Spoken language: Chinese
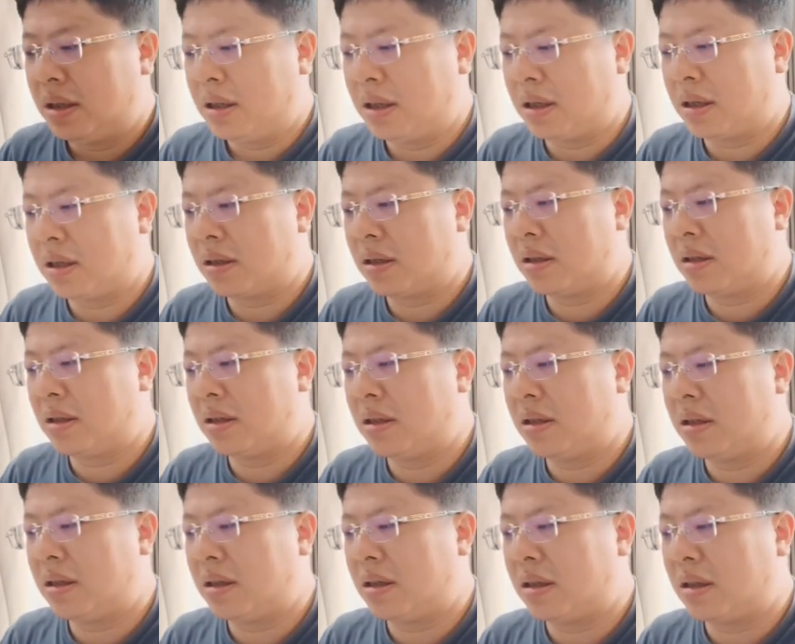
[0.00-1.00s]
嗯，
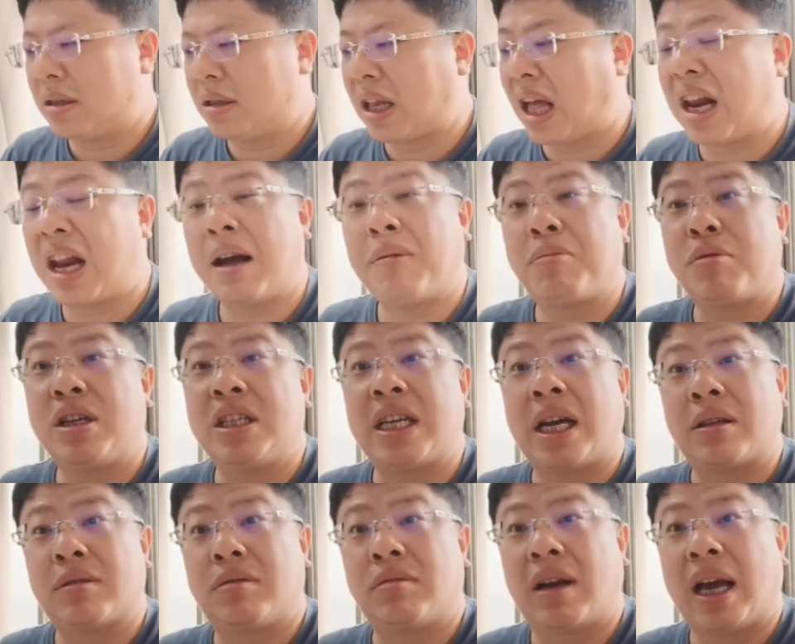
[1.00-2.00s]
当他不会
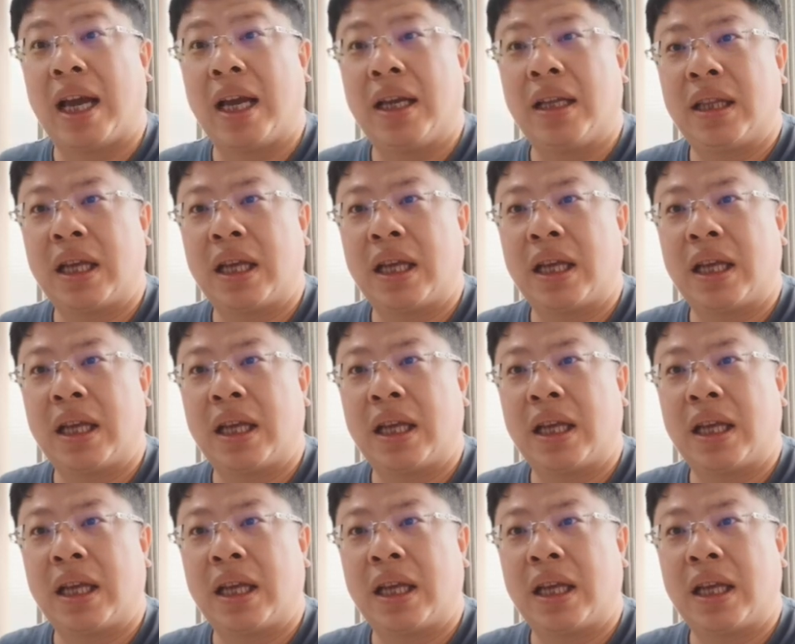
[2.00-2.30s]
讲出来，